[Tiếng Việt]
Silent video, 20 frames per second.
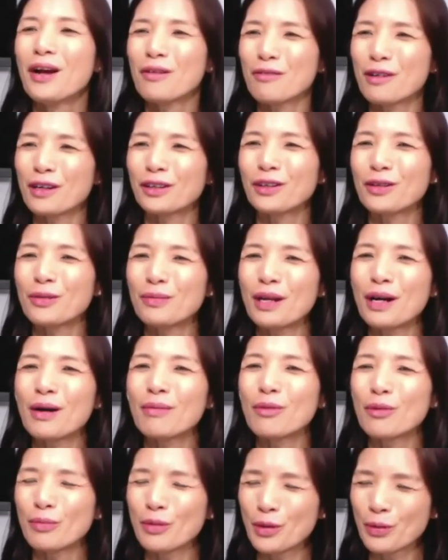Vâng, đúng là
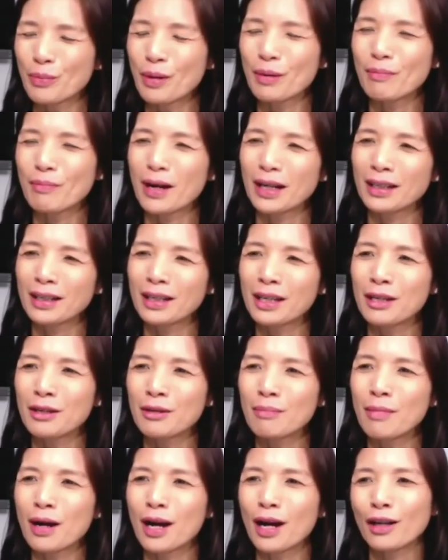một điều may mắn
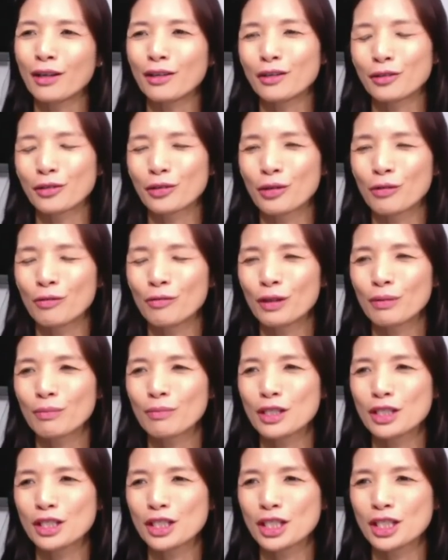khi mà dịch
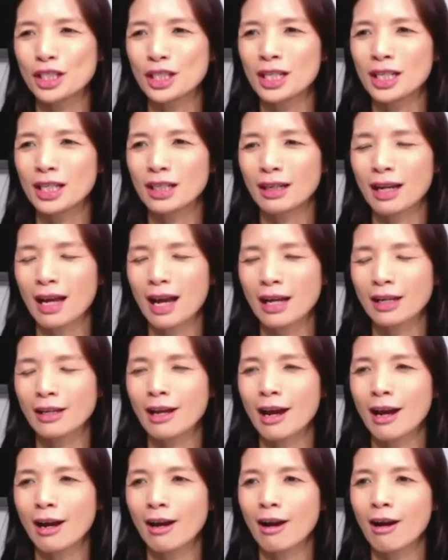COVID-19 hiện nay
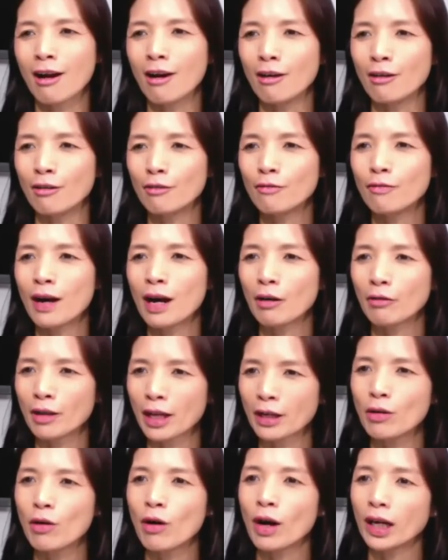đang ở vào
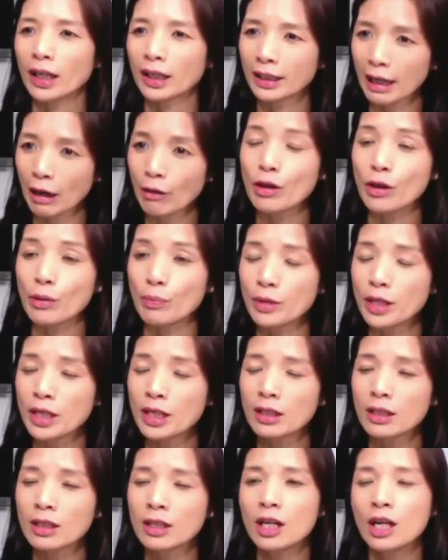giai đoạn cao điểm
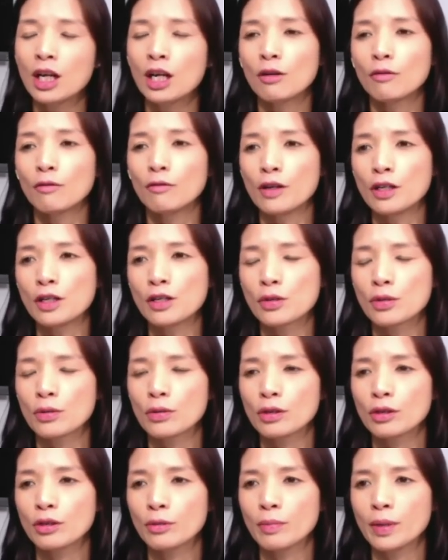nhất với số
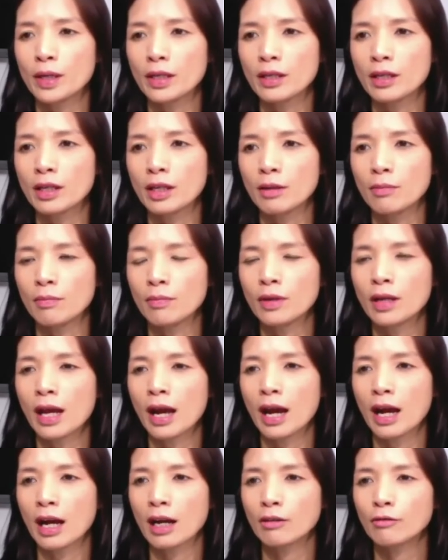người bị nhiễm
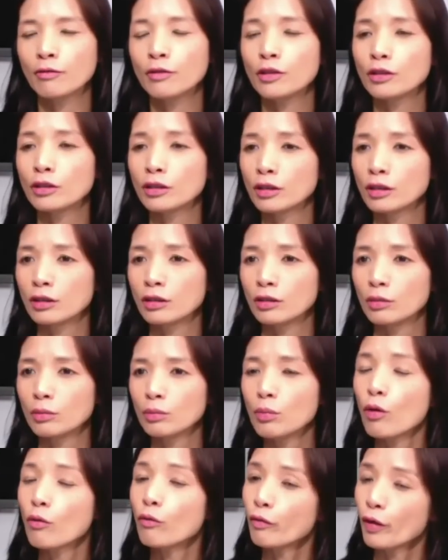đã vượt
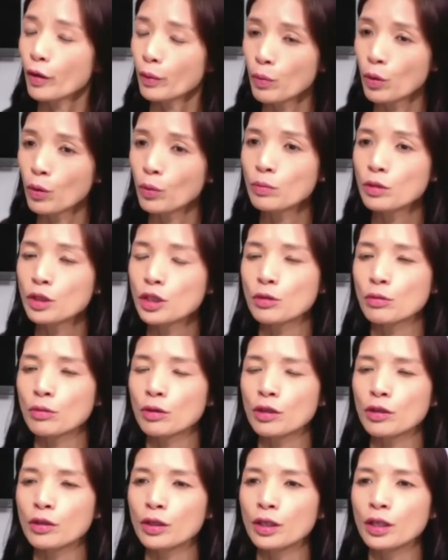ngưỡng 1,4 triệu
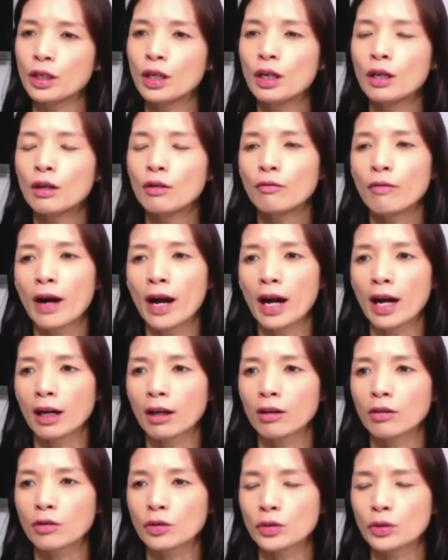người và
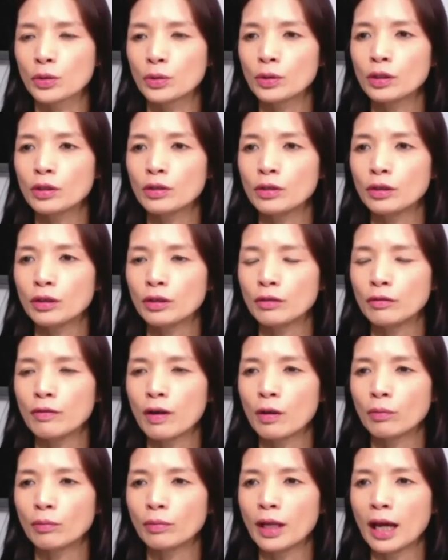con số người tử
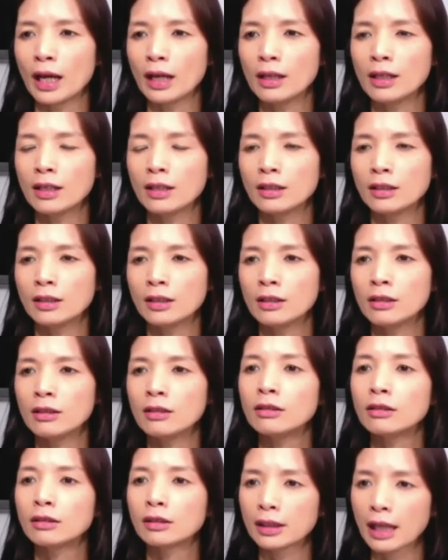vong đã lên đến
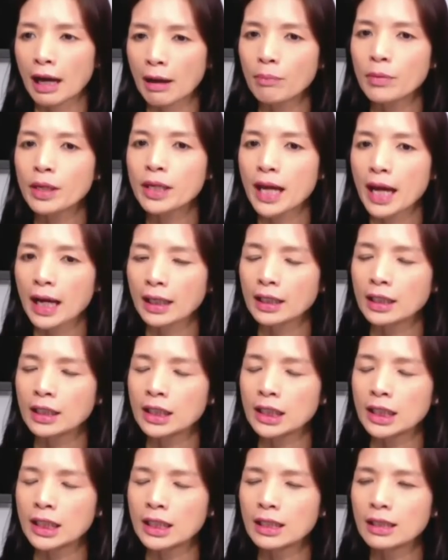hơn 80.000
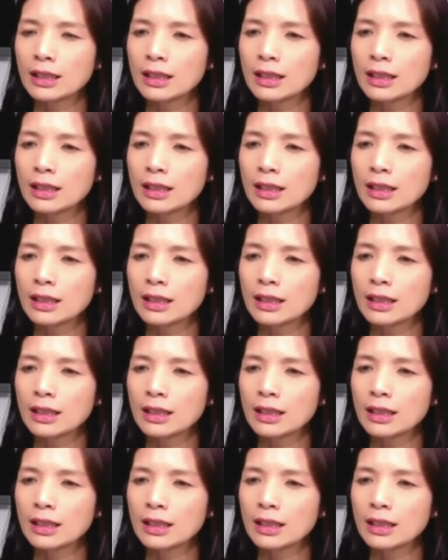người.